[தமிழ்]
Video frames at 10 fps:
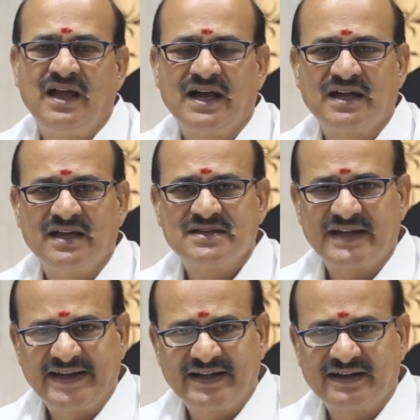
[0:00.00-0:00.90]
ஆக
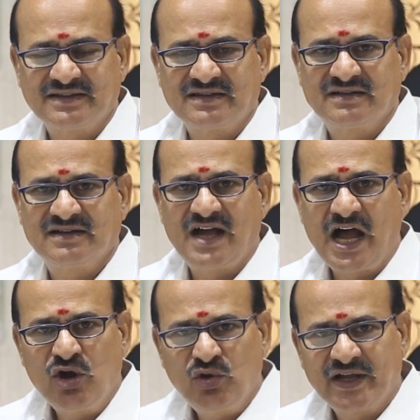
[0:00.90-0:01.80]
சனி கிரகத்திற்கு
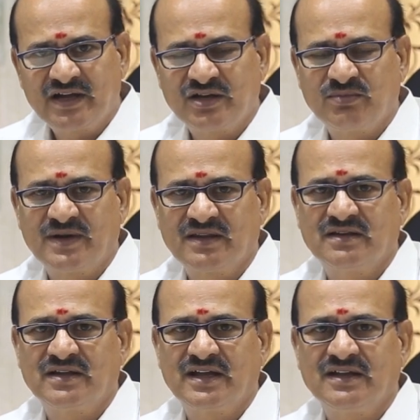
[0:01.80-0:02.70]
ஆயுளை
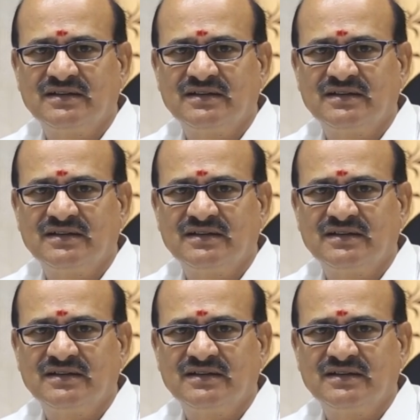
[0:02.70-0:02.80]
கட்டுப்படுத்துகிற